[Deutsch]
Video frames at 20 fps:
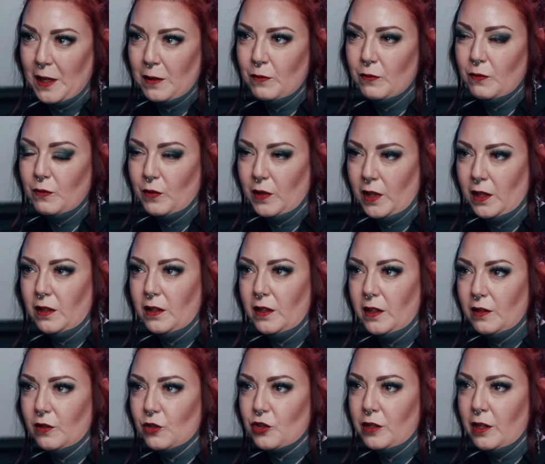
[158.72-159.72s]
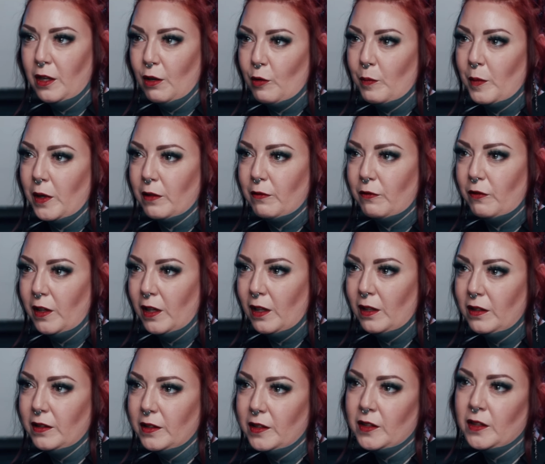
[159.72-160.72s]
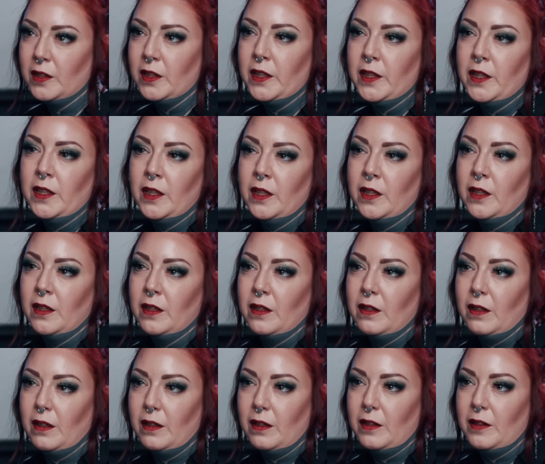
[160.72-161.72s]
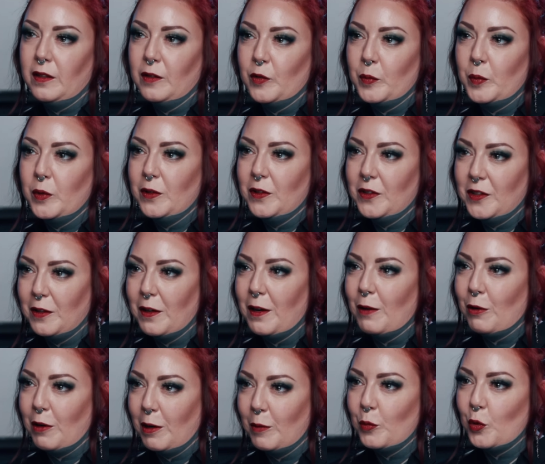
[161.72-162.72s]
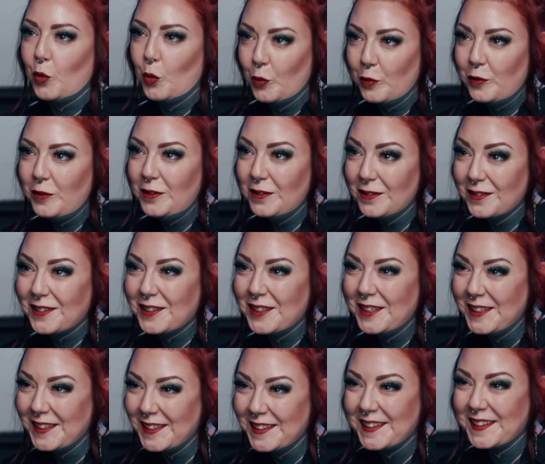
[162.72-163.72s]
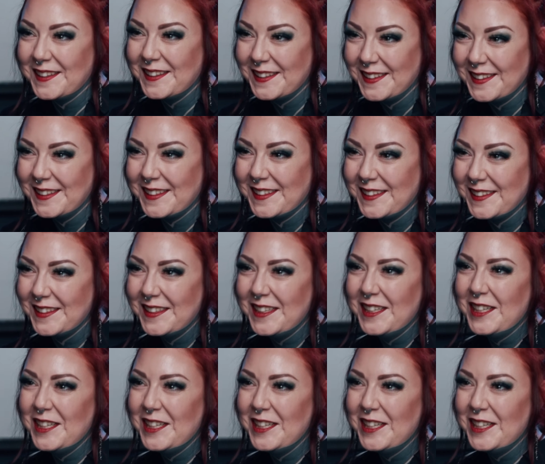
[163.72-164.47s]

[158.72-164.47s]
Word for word: Dann werden die Dinge schnell auch mal gefährlich. Allerdings bin ich ja auch ein Profi. mhm.